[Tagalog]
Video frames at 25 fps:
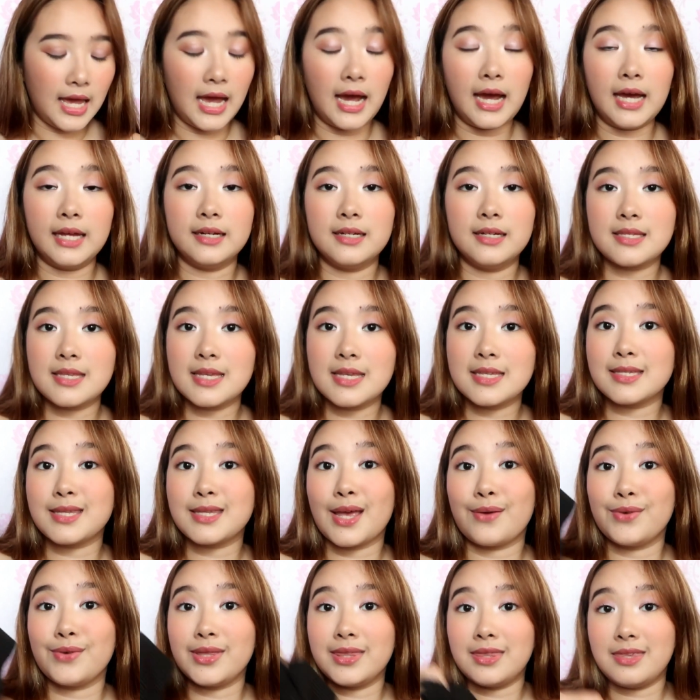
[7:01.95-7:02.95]
And this is
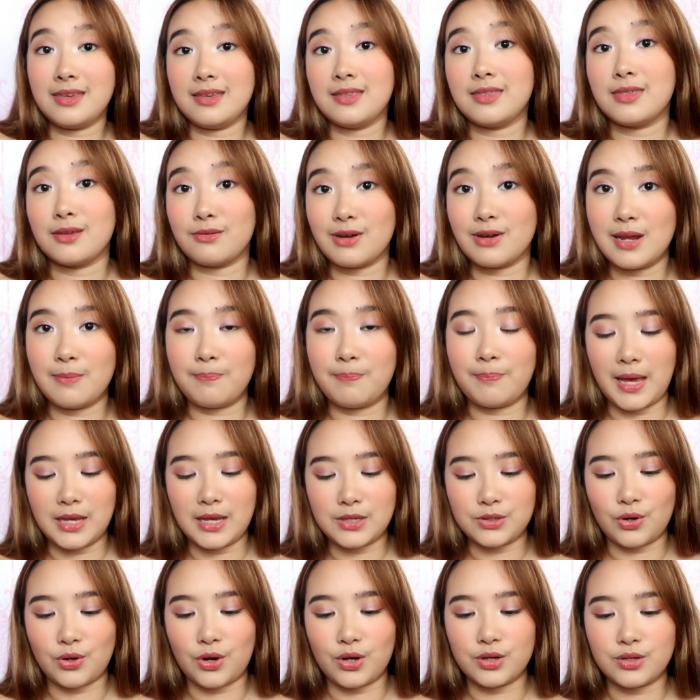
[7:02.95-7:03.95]
73
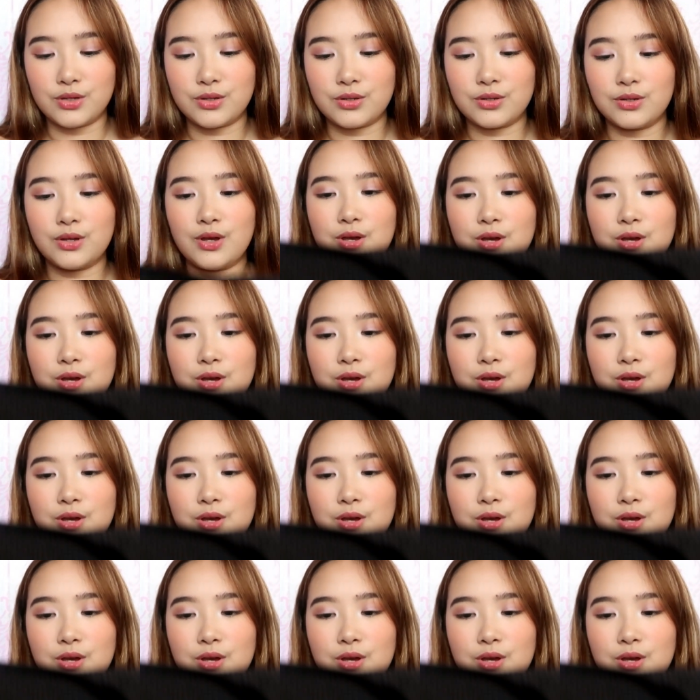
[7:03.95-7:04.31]
pesos.